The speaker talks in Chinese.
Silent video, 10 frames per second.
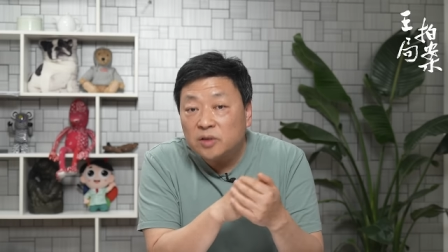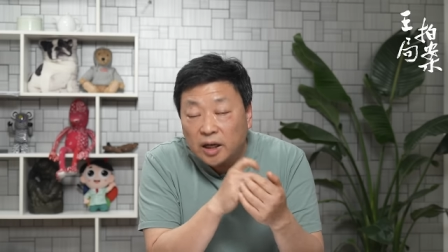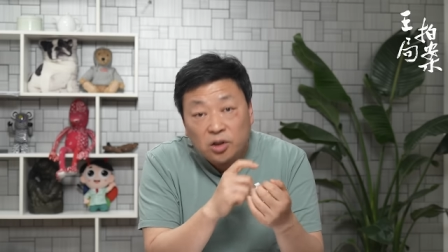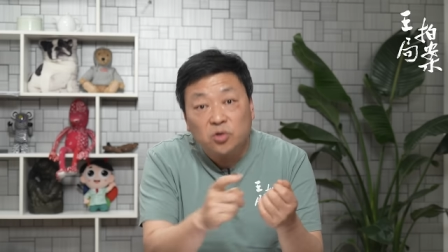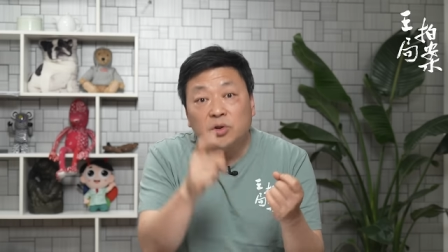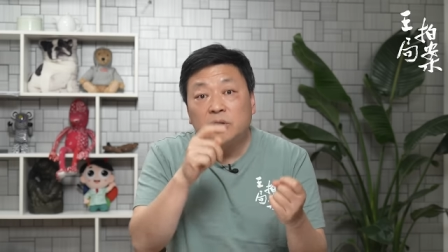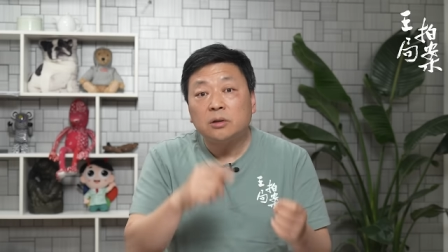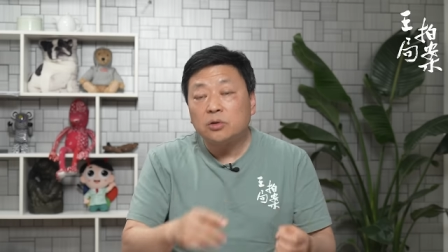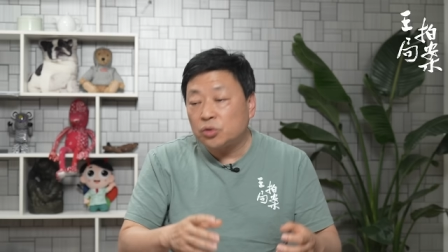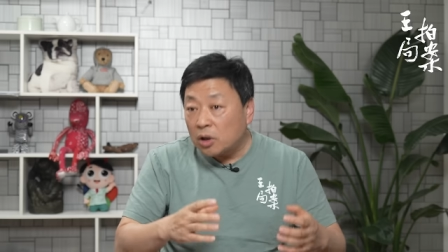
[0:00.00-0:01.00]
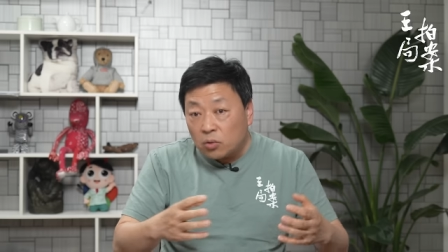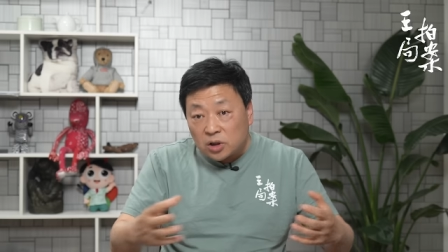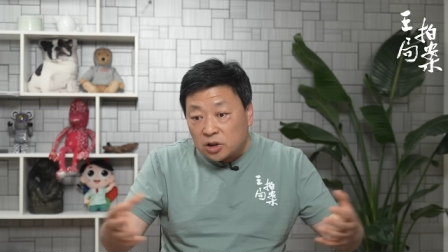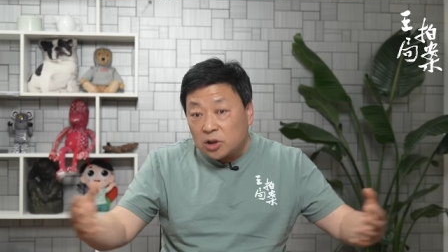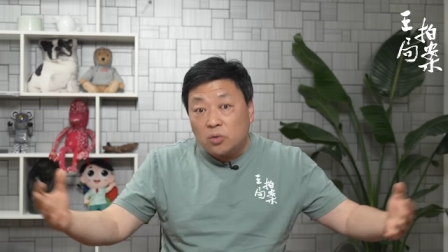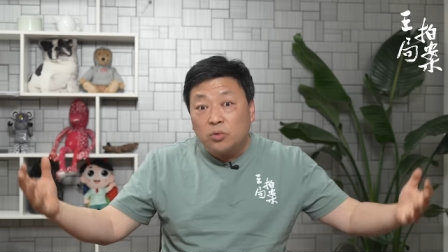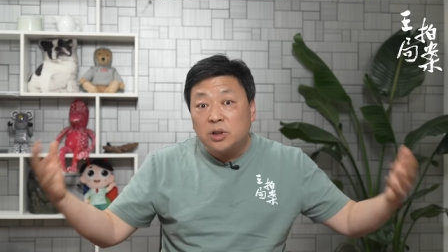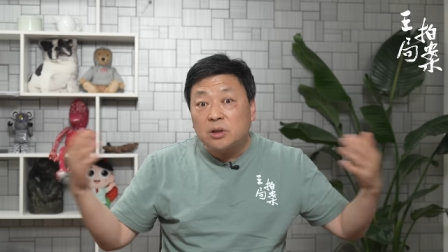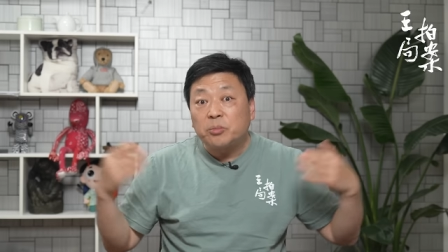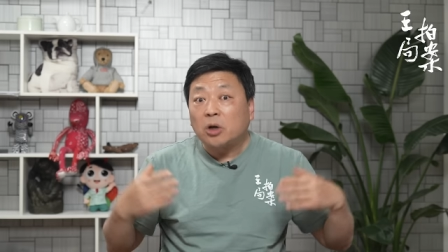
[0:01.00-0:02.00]
他一出行，全国的铁路运
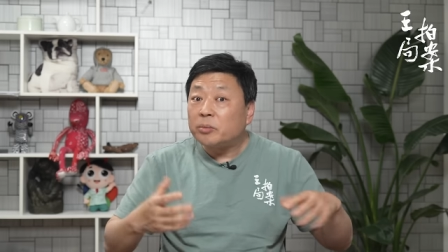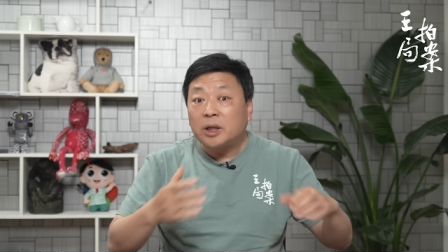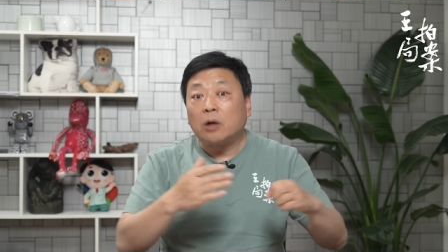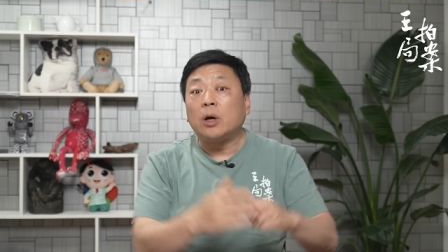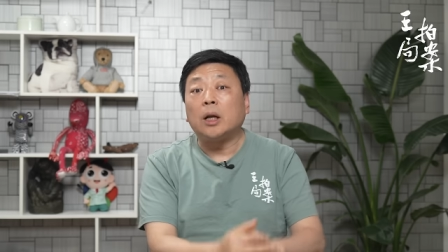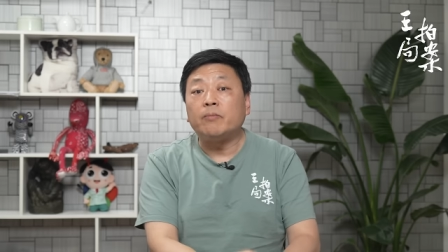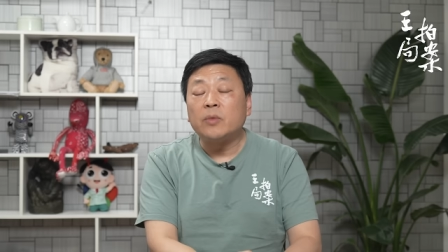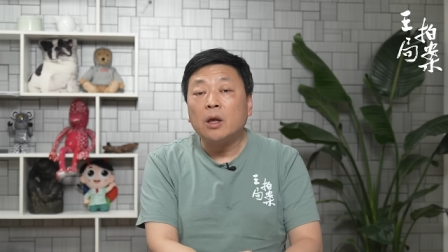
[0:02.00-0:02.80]
行表就被打乱了。